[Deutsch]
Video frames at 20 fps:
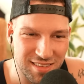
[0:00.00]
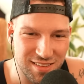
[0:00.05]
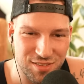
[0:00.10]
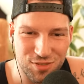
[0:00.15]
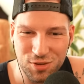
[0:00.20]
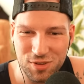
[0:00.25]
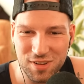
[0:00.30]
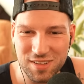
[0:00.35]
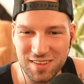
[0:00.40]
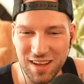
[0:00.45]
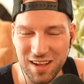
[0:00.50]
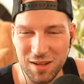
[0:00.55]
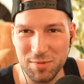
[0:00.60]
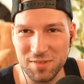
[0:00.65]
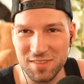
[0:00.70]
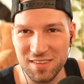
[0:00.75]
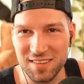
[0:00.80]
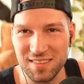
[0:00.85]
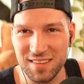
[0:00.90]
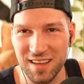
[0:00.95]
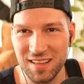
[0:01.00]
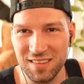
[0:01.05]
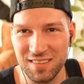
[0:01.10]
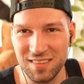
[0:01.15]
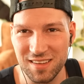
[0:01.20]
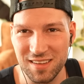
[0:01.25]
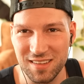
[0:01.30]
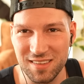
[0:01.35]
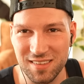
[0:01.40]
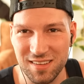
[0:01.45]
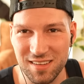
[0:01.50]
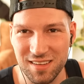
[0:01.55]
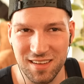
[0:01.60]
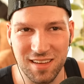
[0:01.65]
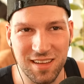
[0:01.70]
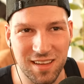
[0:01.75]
Das ist doch nichts Halbes, nichts Ganzes.